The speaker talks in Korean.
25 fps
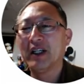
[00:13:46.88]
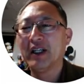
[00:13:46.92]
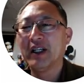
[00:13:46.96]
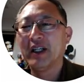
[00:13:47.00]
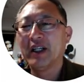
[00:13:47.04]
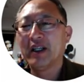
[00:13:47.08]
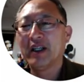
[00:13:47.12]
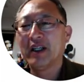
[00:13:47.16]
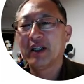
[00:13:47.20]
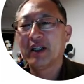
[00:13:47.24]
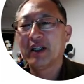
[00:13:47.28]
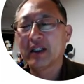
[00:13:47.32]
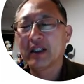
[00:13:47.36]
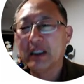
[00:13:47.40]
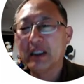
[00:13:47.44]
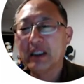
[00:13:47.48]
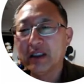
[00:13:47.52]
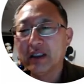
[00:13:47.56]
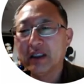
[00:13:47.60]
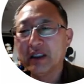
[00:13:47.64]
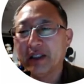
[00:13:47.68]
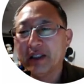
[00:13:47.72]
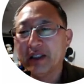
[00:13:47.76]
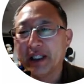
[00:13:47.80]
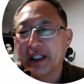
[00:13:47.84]
그런
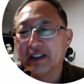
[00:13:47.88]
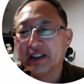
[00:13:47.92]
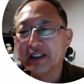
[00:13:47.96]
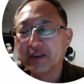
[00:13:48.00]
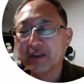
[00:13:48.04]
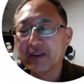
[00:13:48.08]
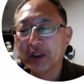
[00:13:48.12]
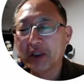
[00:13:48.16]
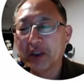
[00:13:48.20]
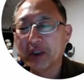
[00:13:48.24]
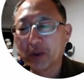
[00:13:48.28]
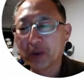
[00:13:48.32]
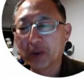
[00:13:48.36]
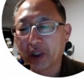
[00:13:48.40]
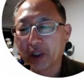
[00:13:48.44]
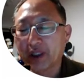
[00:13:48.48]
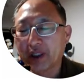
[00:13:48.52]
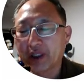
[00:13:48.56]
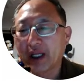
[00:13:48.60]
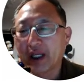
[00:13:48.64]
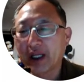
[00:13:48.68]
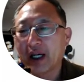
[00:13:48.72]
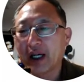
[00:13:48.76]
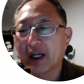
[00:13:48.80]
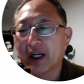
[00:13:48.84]
게 있으면
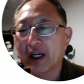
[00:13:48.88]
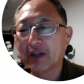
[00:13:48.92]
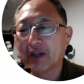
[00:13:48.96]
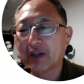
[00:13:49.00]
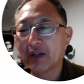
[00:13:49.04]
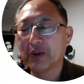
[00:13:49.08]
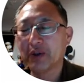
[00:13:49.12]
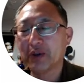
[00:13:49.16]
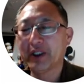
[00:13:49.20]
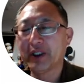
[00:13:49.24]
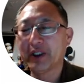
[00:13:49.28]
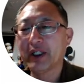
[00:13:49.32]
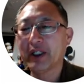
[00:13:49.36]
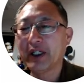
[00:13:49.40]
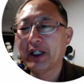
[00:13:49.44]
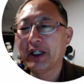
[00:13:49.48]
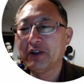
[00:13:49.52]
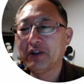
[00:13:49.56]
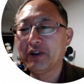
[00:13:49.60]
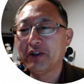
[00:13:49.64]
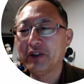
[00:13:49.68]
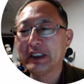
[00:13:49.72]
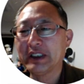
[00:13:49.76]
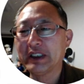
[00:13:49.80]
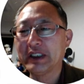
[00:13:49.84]
좋겠다라고 생각할 수
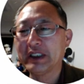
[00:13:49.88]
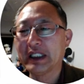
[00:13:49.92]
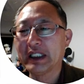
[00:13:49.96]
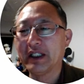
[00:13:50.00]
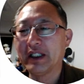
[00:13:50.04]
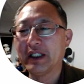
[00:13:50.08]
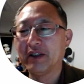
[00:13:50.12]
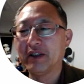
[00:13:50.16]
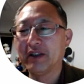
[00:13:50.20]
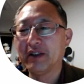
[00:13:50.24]
있잖아요.